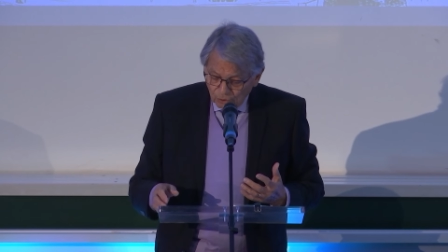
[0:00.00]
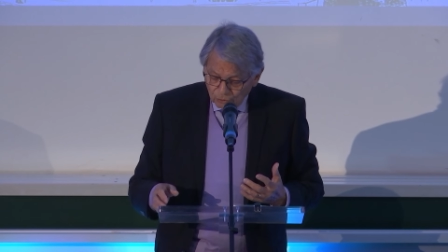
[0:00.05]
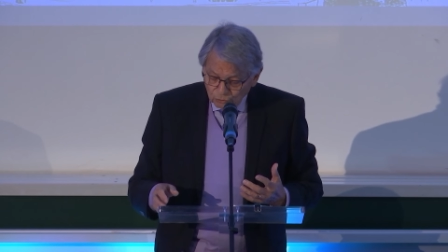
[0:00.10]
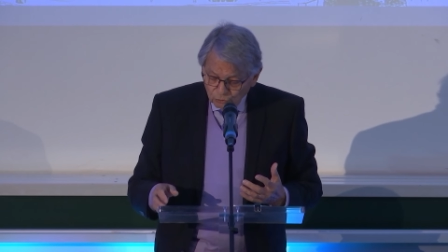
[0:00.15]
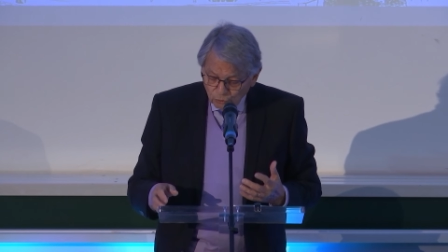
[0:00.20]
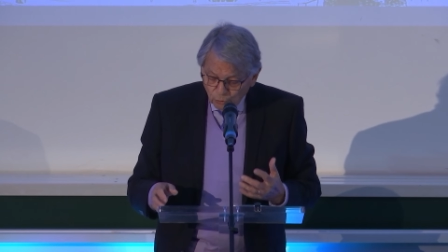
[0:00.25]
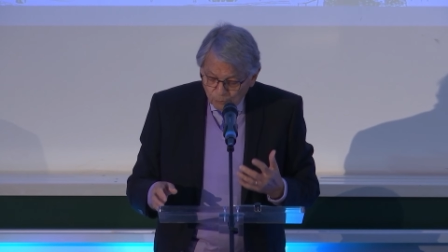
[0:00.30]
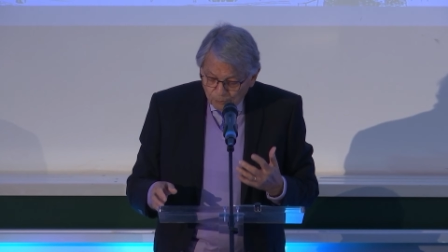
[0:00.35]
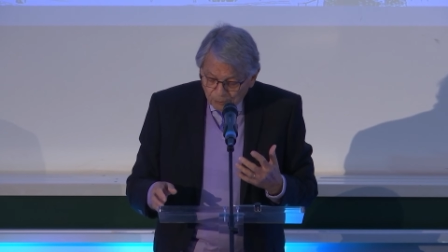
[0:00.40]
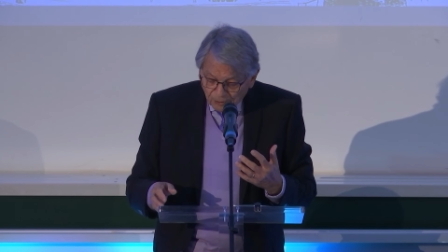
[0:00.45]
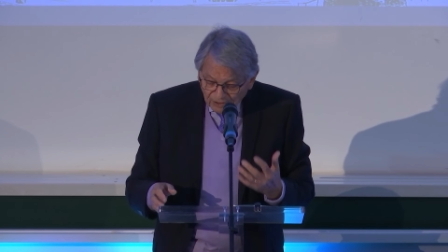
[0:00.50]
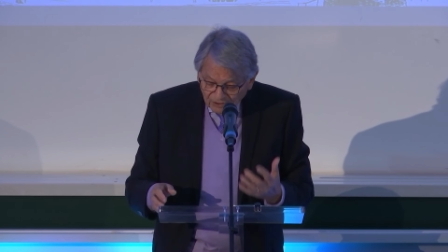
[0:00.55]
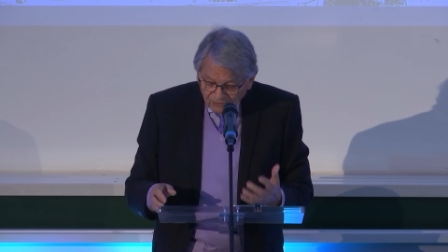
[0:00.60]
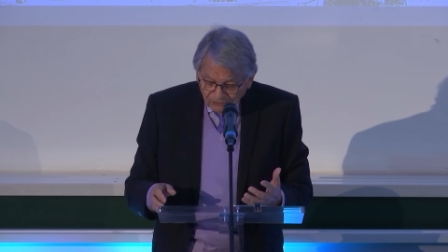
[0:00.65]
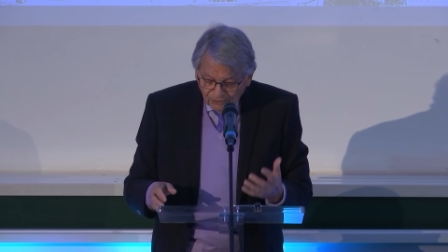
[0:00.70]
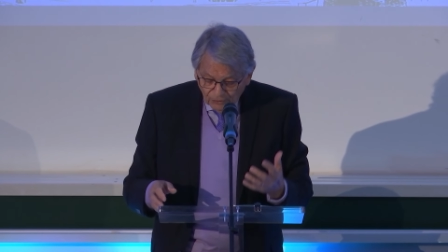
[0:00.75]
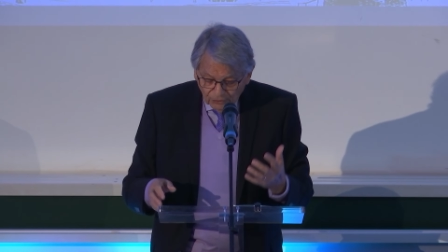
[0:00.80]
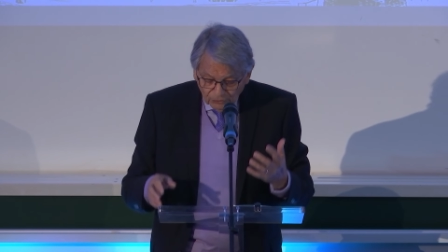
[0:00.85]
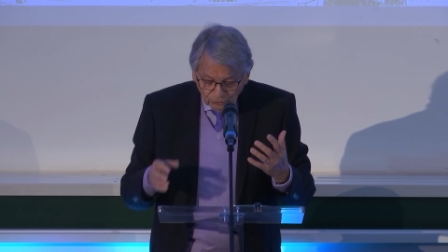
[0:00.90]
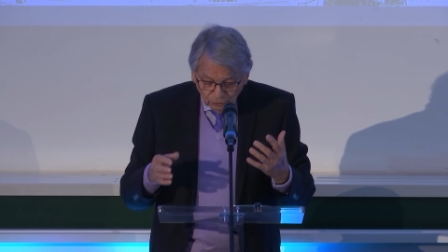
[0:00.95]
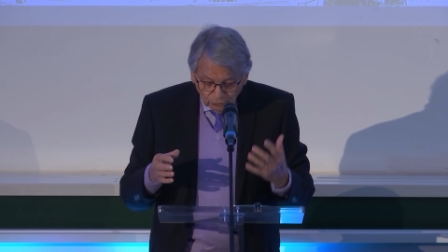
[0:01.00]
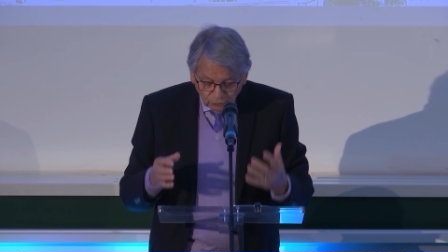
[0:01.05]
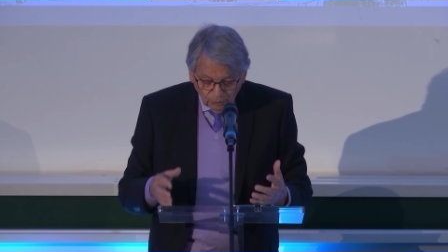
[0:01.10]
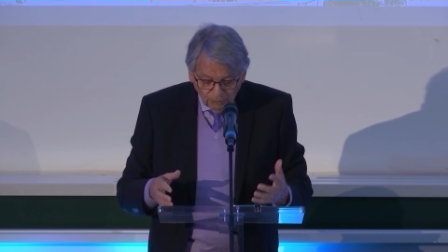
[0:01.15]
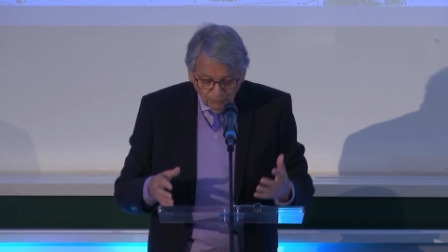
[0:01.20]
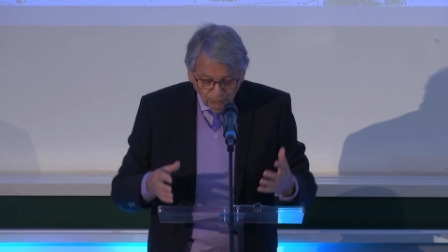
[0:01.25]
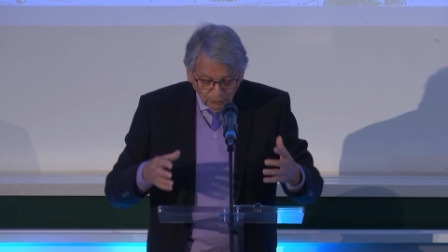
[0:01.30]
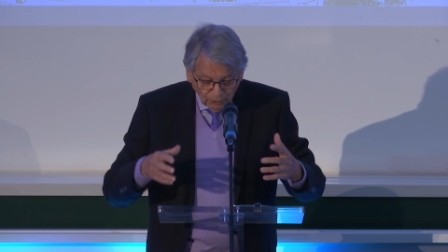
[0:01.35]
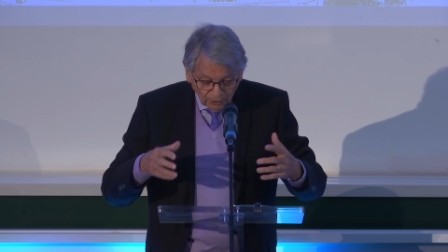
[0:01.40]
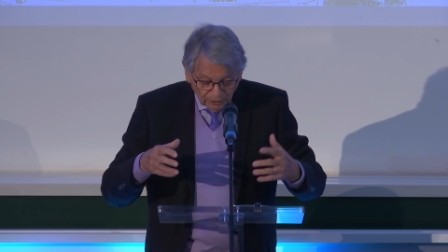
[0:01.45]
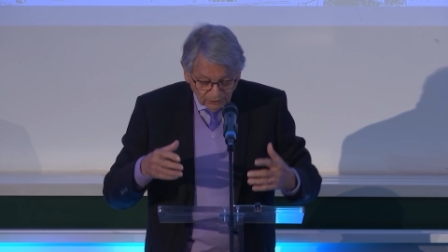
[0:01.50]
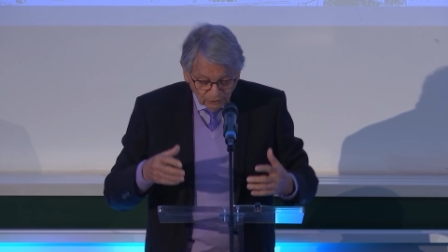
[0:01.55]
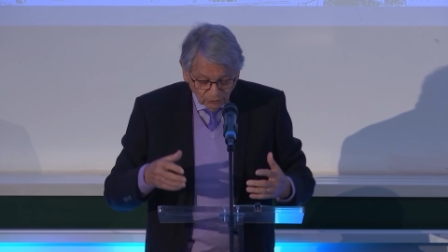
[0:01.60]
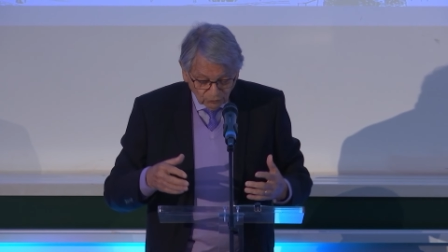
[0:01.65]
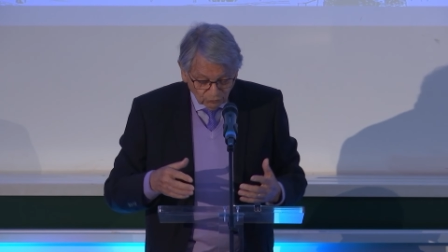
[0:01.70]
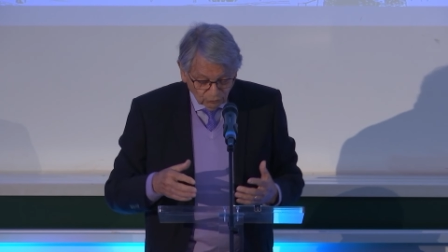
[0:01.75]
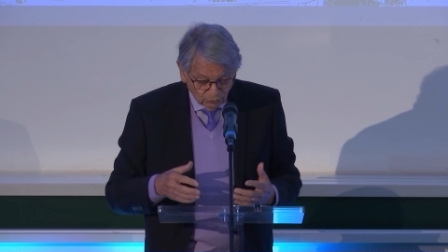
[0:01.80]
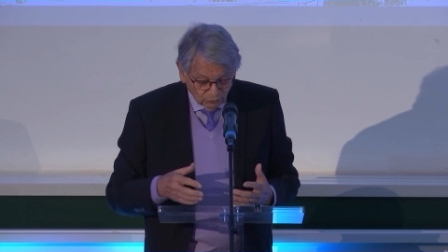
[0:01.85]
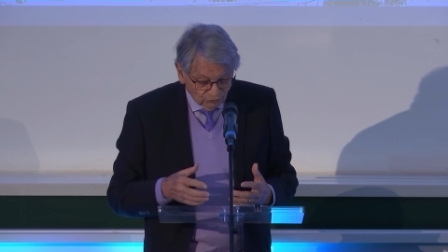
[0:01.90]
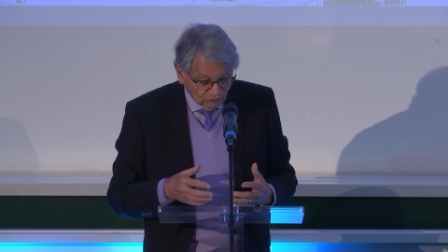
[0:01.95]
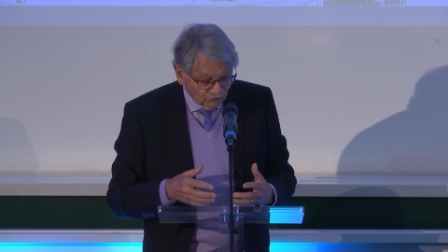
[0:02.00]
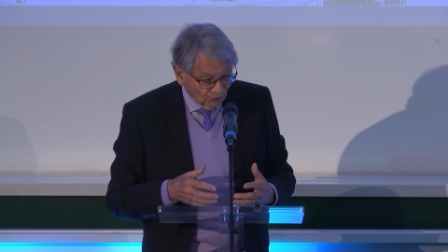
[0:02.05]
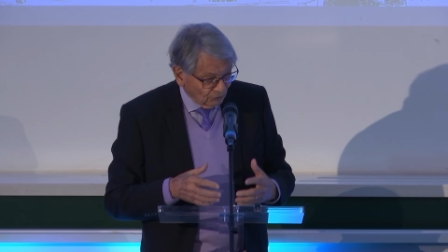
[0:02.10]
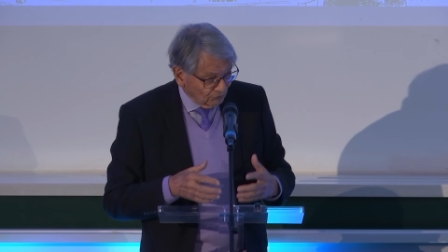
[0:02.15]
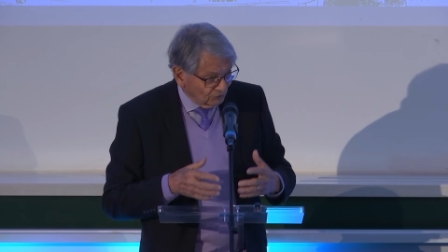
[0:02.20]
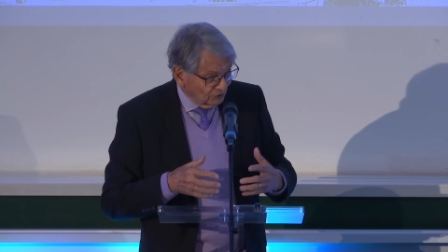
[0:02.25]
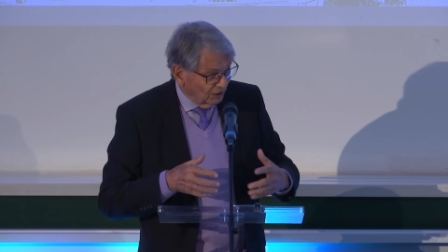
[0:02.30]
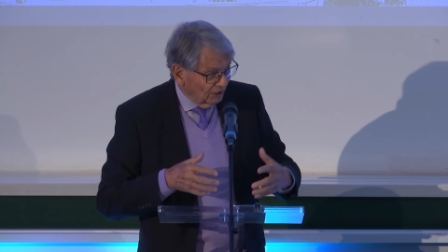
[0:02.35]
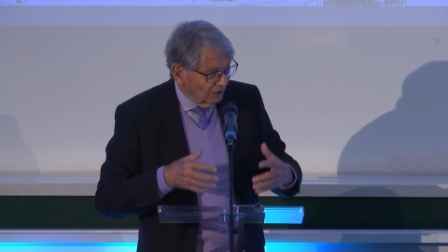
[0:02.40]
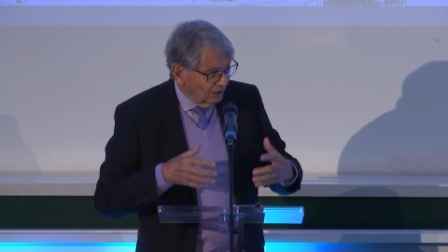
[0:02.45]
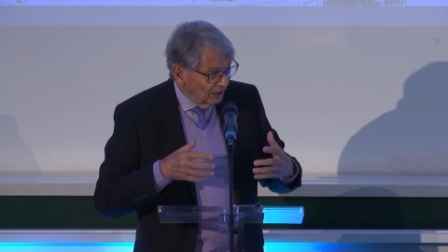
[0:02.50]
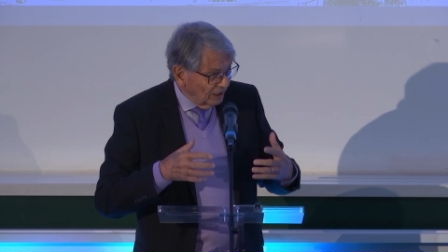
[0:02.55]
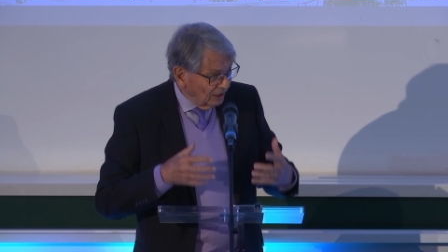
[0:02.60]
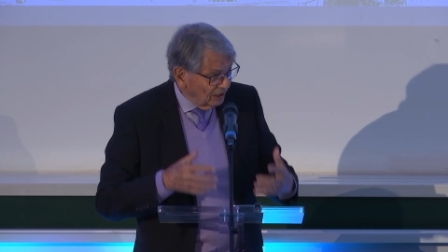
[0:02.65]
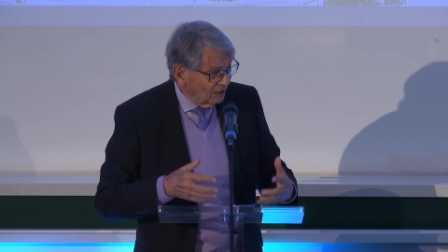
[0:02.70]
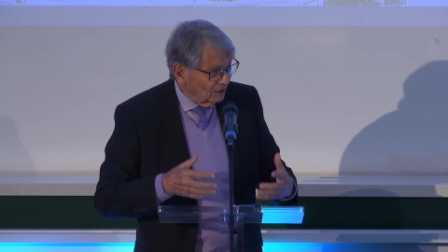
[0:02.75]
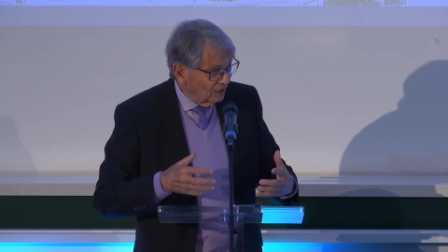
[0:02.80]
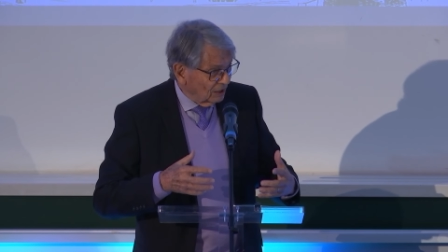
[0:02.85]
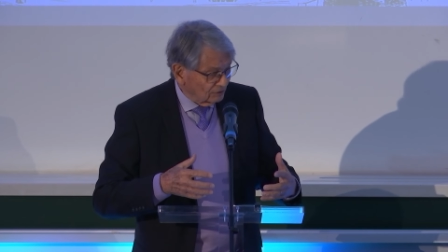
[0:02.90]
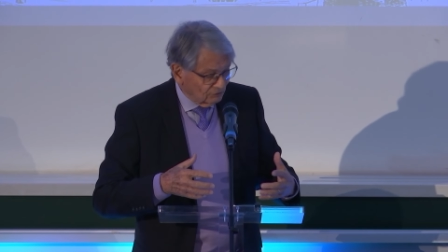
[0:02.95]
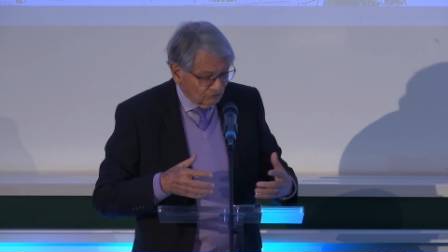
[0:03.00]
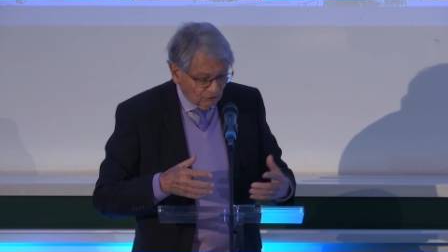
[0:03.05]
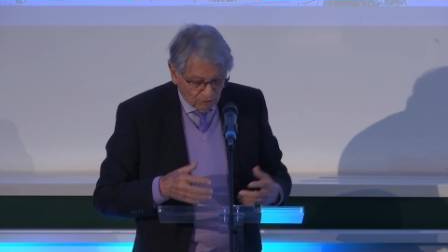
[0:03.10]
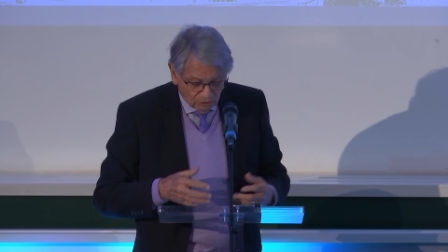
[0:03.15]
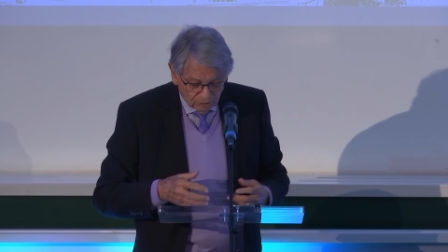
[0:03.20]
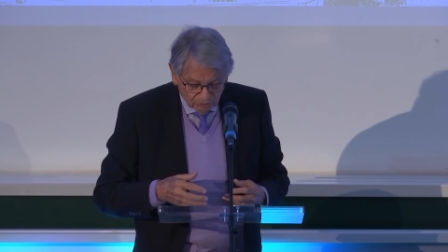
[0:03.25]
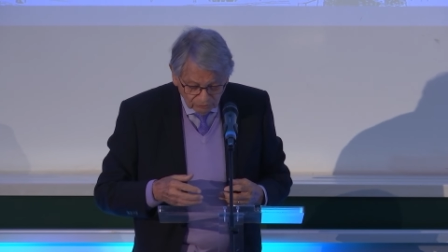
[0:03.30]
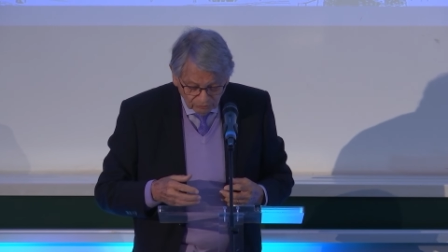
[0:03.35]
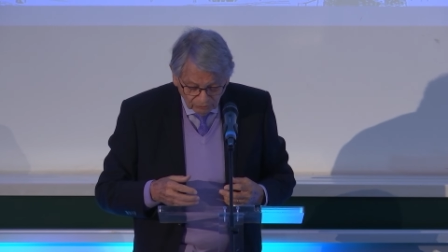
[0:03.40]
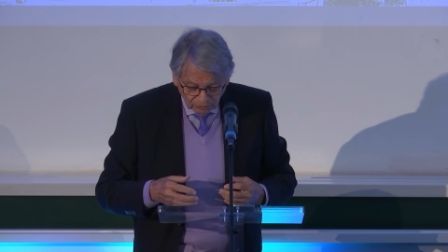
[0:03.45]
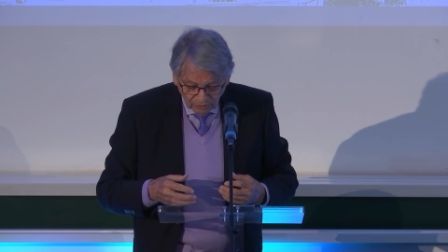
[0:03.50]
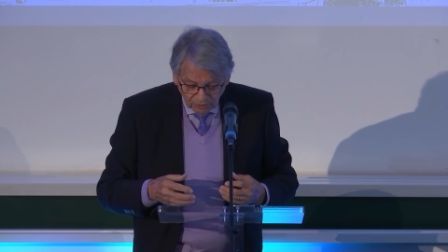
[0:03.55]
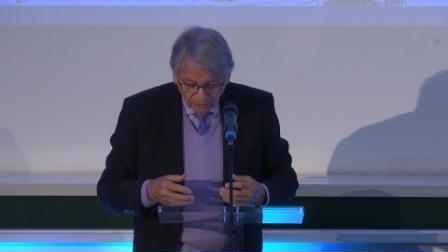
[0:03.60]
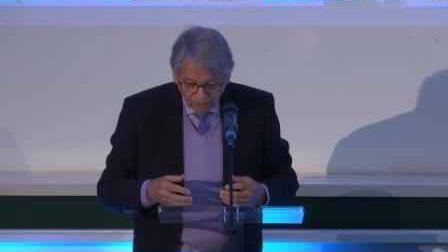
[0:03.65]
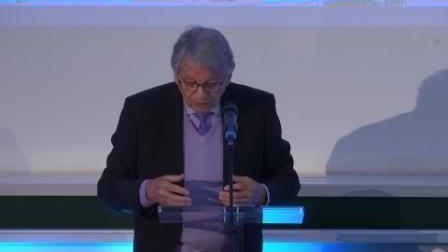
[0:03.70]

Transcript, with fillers: nous privant de demeurer dans une santé éclatante,